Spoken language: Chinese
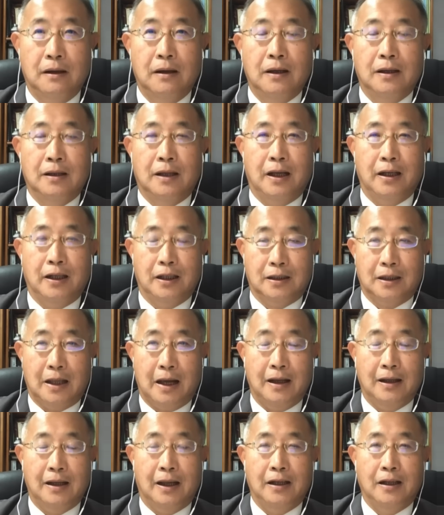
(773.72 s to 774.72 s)
那也
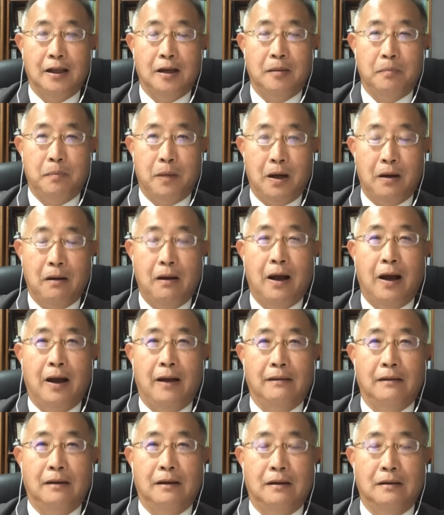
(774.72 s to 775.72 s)
当然也包含
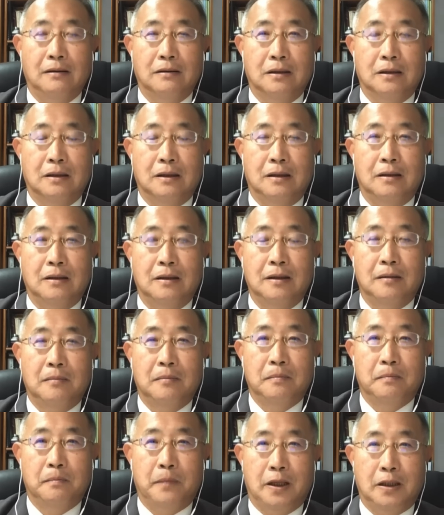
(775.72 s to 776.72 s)
哦，这个
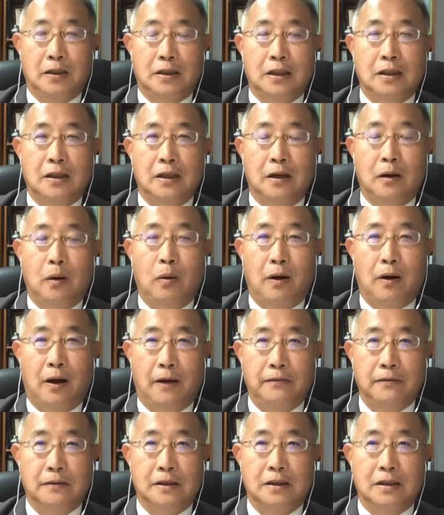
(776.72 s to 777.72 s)
北京跟华
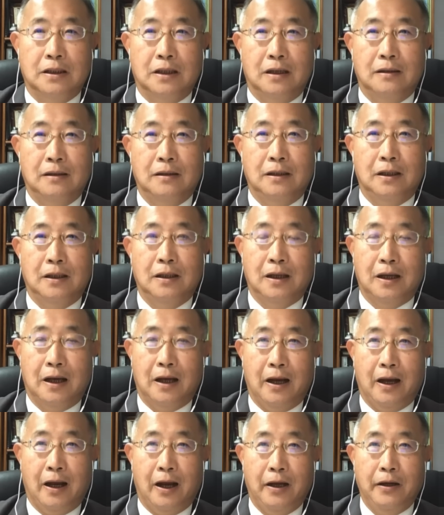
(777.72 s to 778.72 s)
府之间应
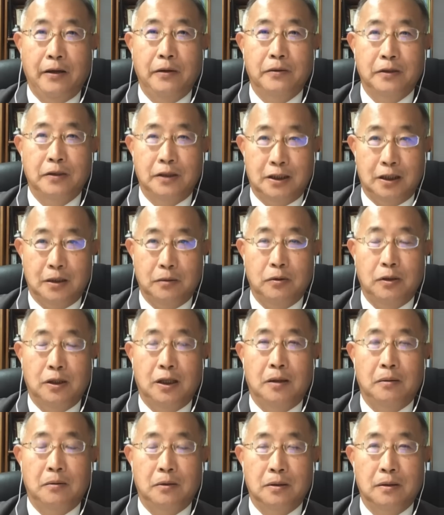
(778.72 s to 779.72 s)
该还有一些问
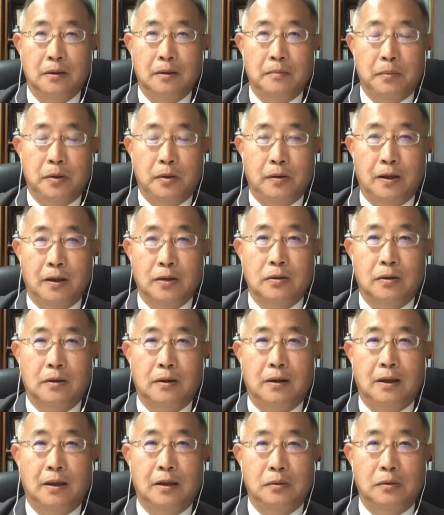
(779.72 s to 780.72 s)
题，比方说
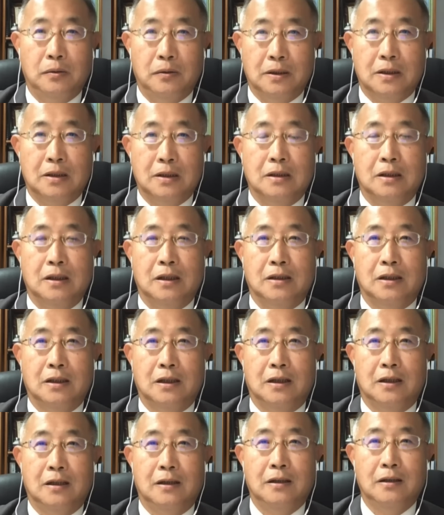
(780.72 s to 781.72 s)
俄罗斯的这
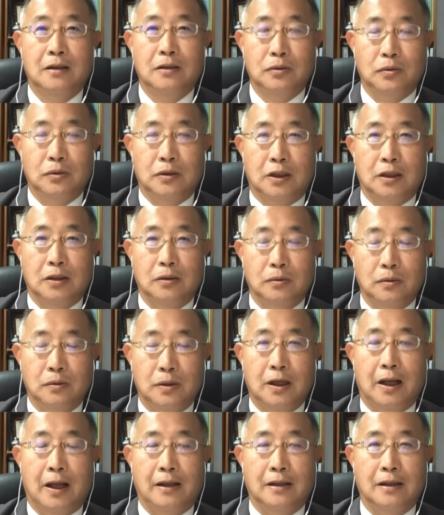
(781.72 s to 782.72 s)
个入侵乌
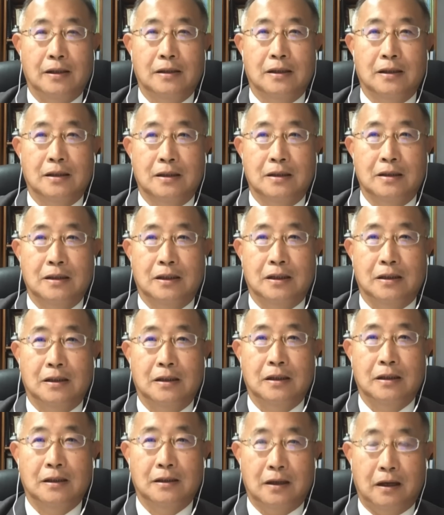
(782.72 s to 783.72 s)
克兰的这个事情，
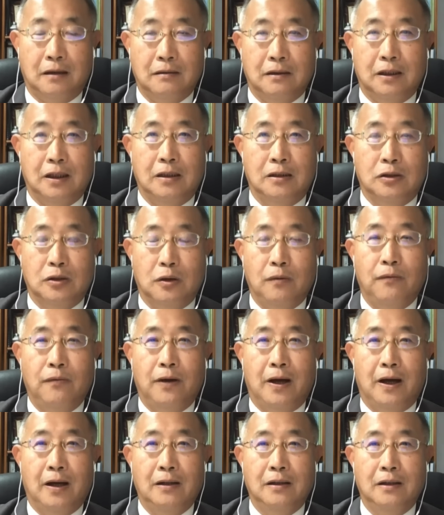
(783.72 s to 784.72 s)
到底中
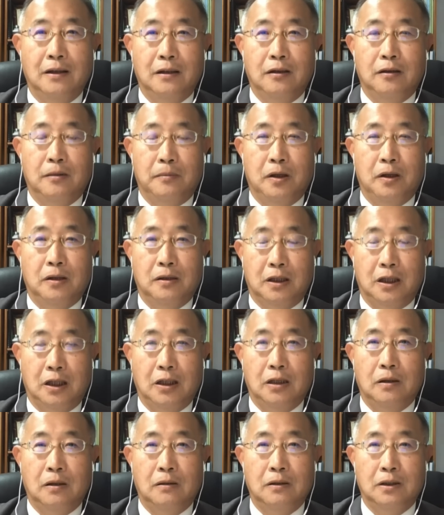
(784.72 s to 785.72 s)
方有没有提
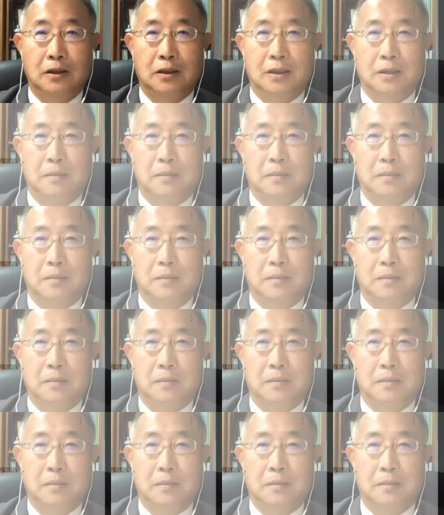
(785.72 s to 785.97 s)
供一些